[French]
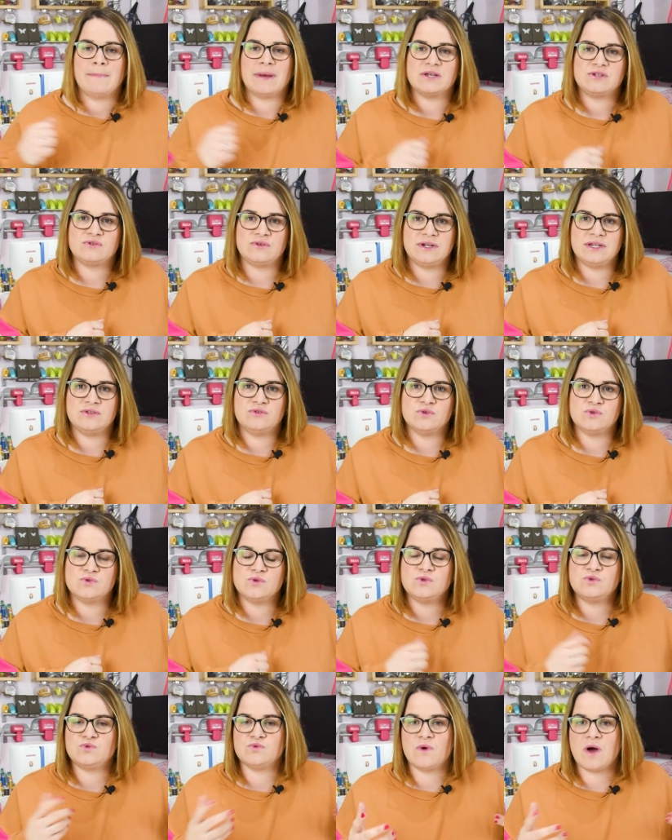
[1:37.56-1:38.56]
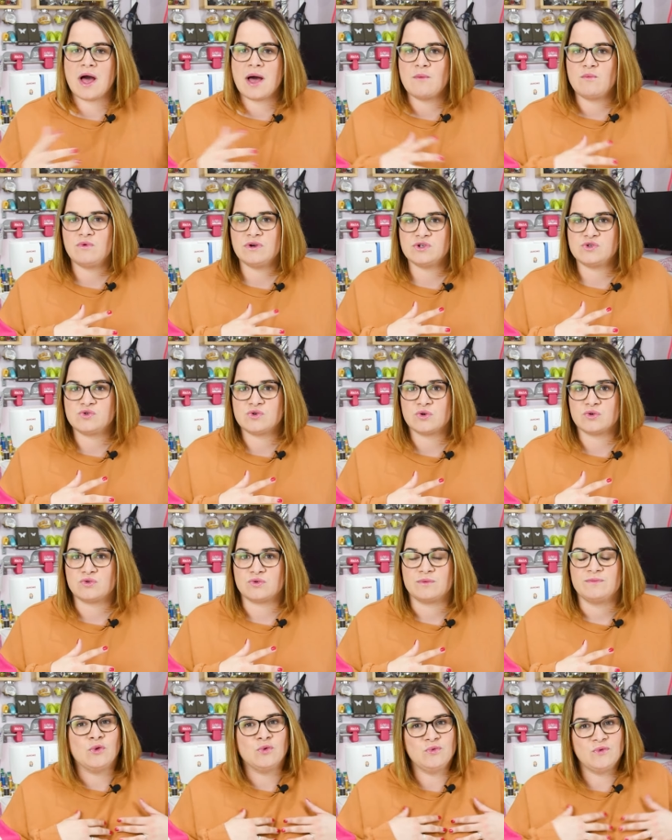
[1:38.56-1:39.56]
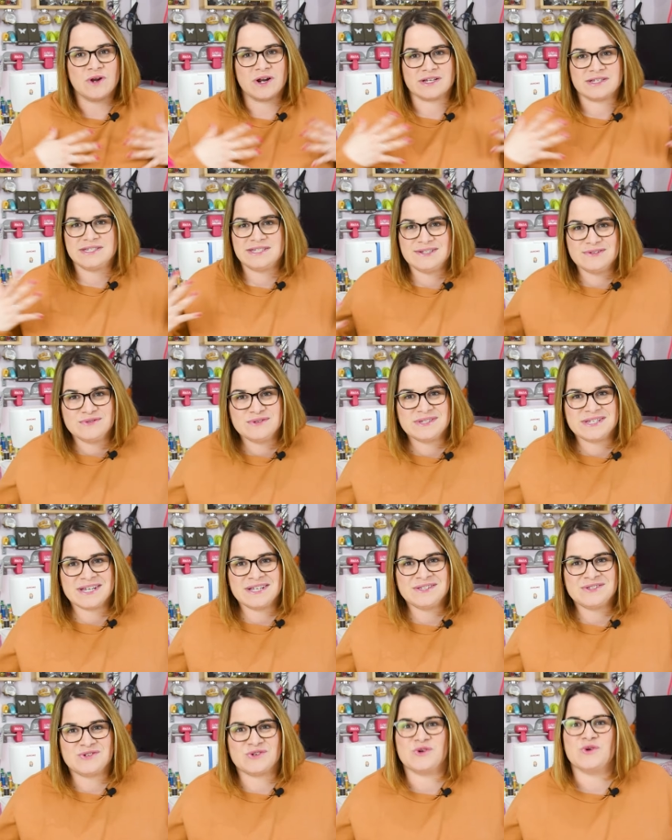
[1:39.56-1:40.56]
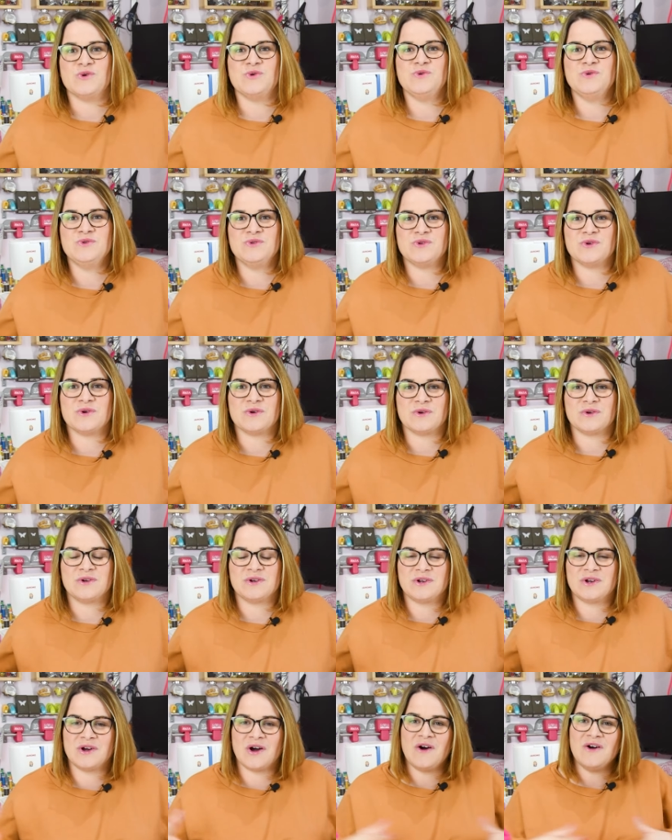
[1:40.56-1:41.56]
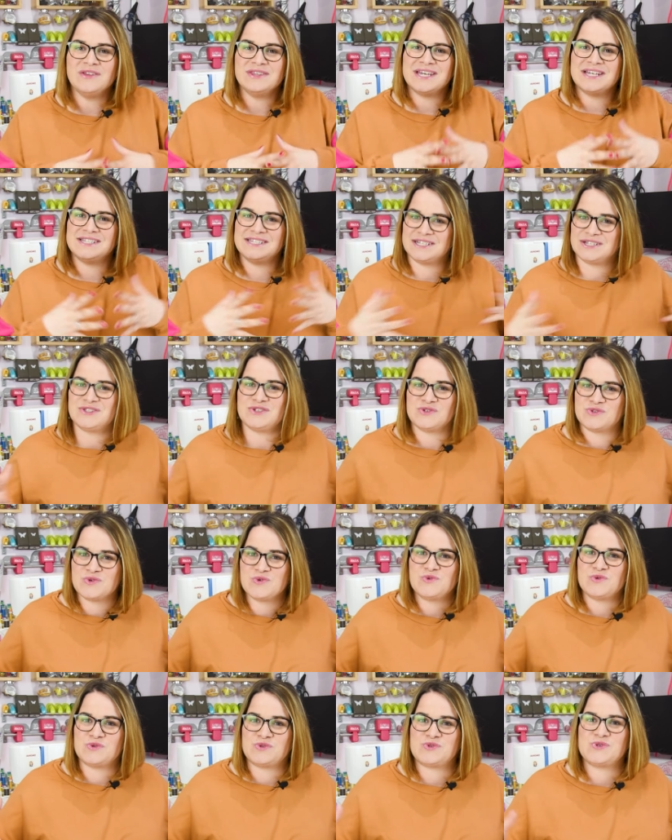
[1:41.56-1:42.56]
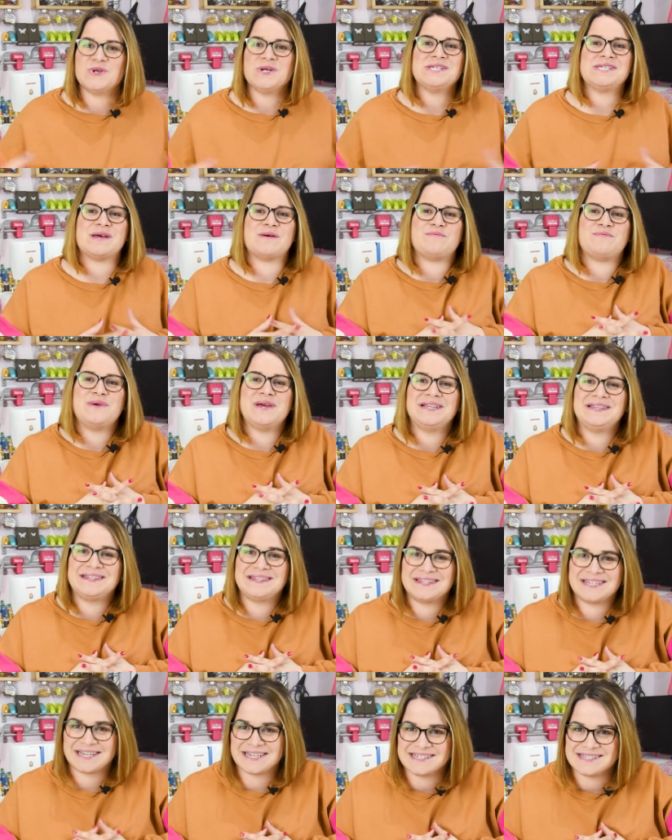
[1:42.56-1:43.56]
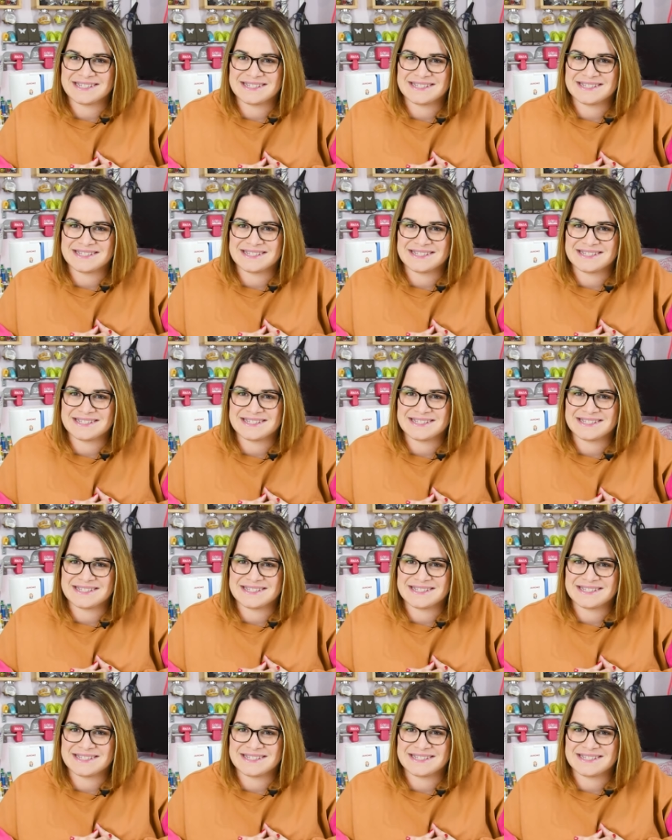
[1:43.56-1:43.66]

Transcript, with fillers: parce que les deux autres sont un mois sur deux. Donc voilà, si vous êtes une grande addicte de couture, ça peut être très